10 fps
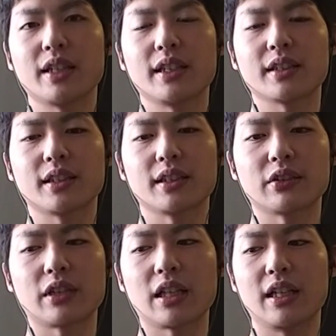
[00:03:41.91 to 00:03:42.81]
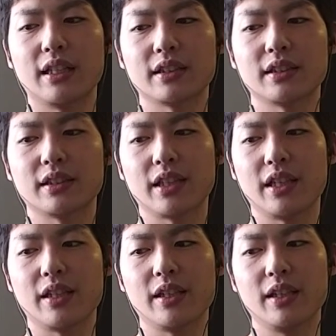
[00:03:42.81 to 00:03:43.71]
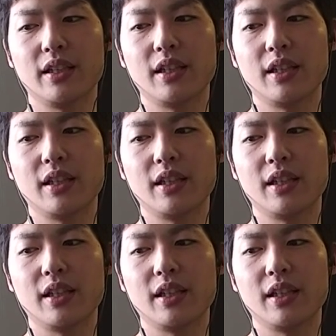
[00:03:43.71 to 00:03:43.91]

壊だったりとかがあって、